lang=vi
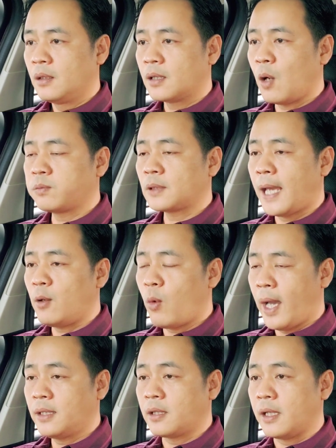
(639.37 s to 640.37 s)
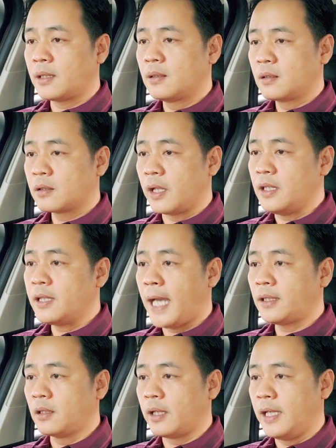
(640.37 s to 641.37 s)
Công tác quán triệt, triển khai
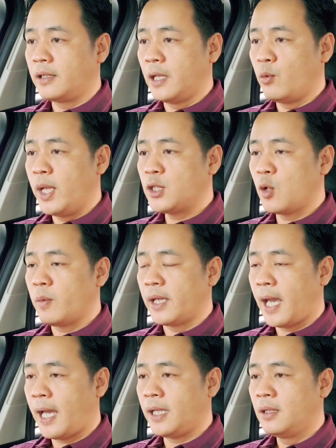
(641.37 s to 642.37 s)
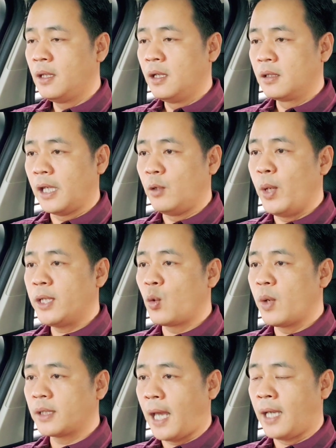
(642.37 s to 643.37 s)
thực hiện nghị quyết số 12, nghị quyết
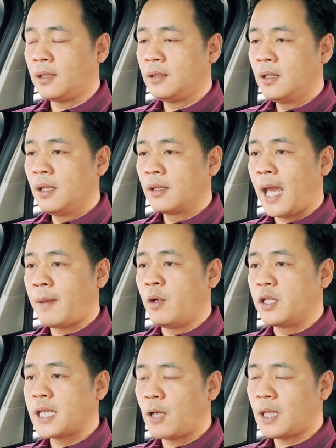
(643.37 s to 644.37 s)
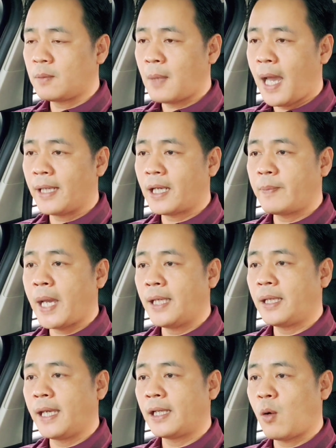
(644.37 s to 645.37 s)
Trung ương Đảng ngày 16 tháng 3 năm
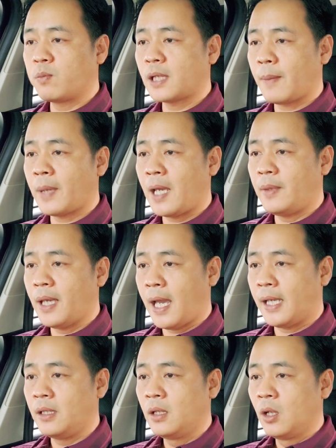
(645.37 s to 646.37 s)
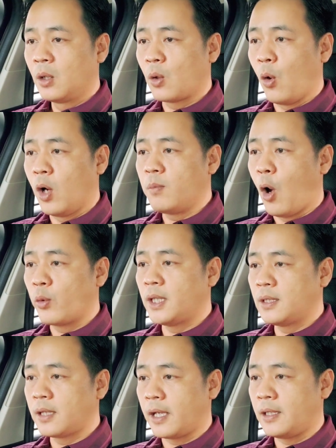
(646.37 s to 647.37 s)
2022 của Bộ
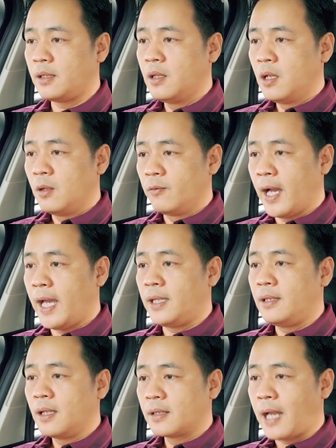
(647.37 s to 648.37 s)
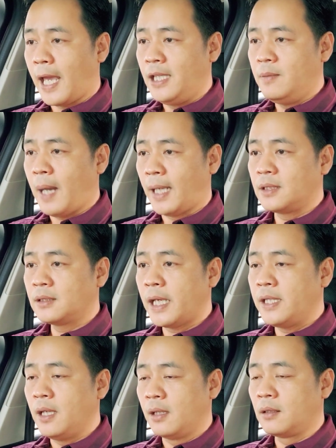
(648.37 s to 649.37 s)
Chính trị về đẩy mạnh
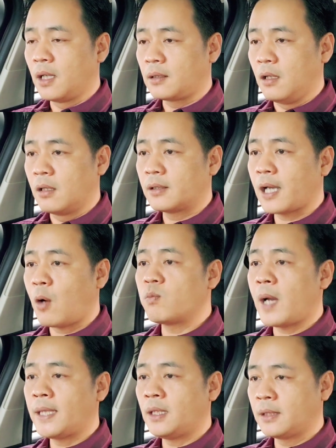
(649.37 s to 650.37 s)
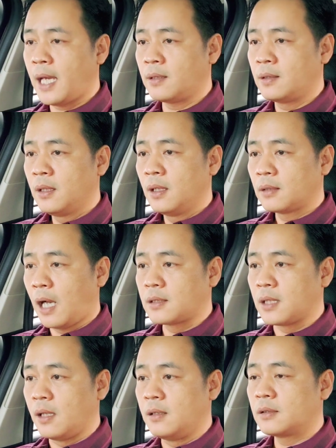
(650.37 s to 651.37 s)
xây dựng lực lượng công an nhân dân thật
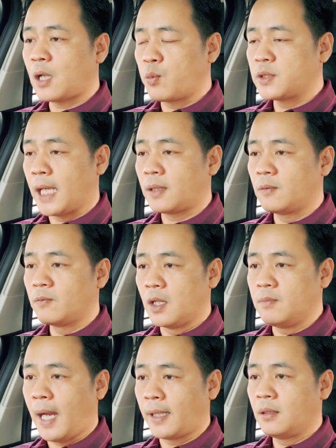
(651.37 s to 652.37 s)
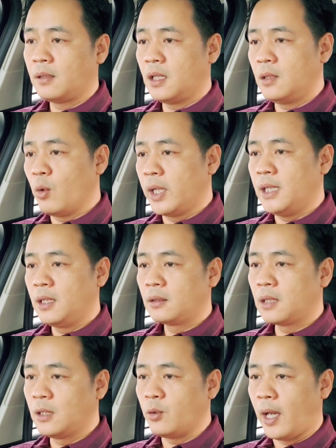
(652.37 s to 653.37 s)
sự trong sạch, vững mạnh, chính quy,
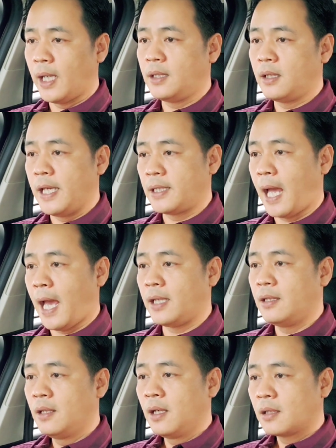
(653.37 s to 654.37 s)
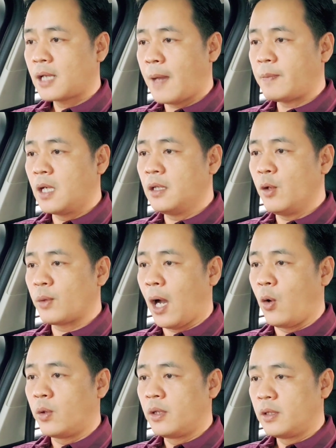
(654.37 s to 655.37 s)
tinh nhuệ, hiện đại, đáp ứng yêu
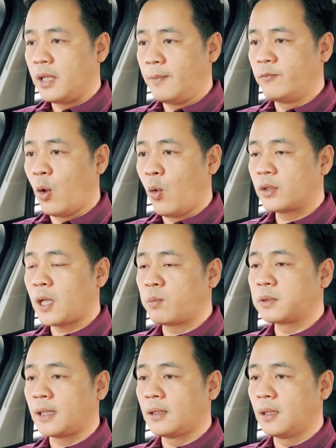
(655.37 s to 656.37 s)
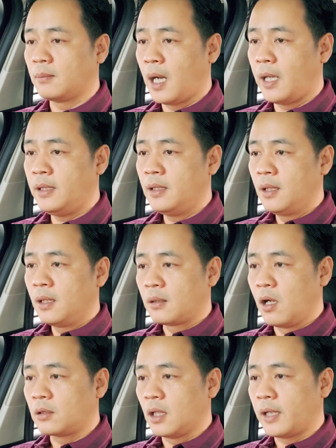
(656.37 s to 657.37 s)
cầu, nhiệm vụ trong tình hình mới,
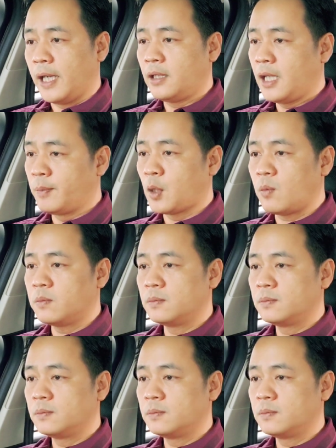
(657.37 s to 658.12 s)
được thực hiện nghiêm túc.